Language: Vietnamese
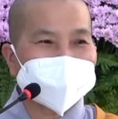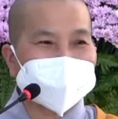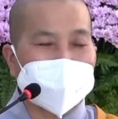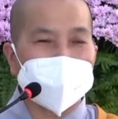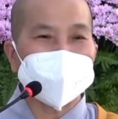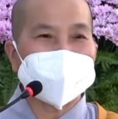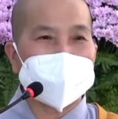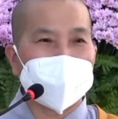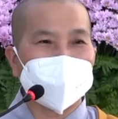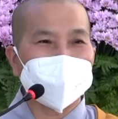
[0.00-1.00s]
chạm
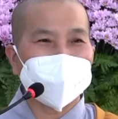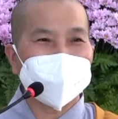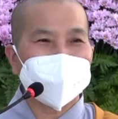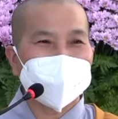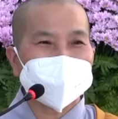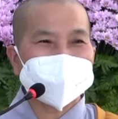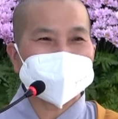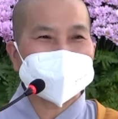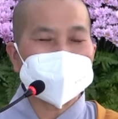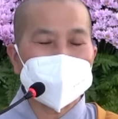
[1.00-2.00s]
vào,
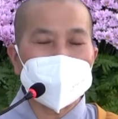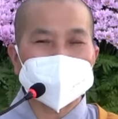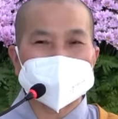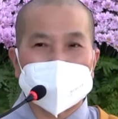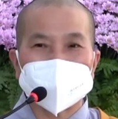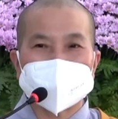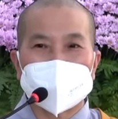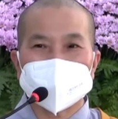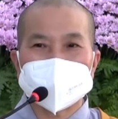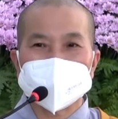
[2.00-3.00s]
cái cuốc chạm
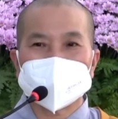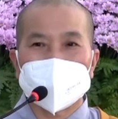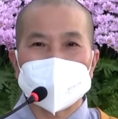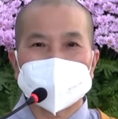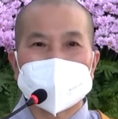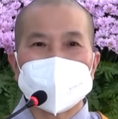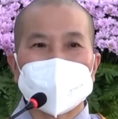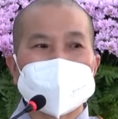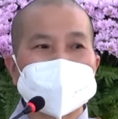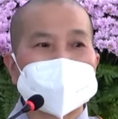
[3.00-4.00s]
vào viên sỏi mà nghe
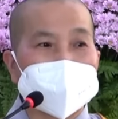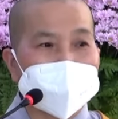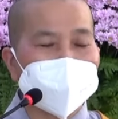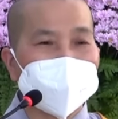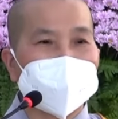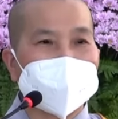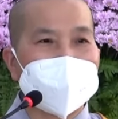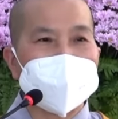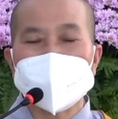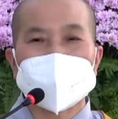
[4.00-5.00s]
một cái kẽn một
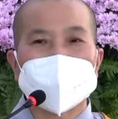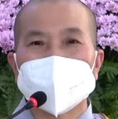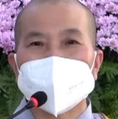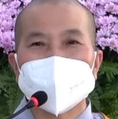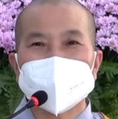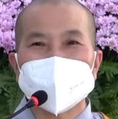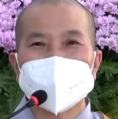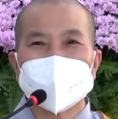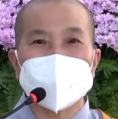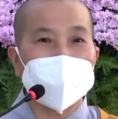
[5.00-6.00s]
cái là
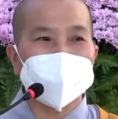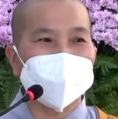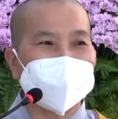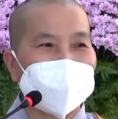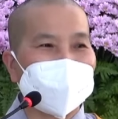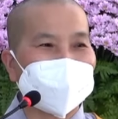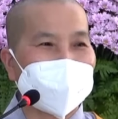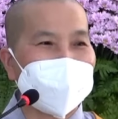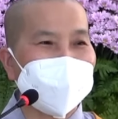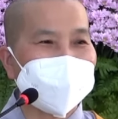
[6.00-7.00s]
bùng ra một
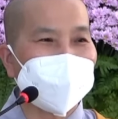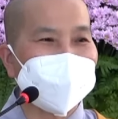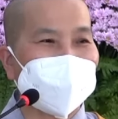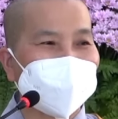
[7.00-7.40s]
cái, giống như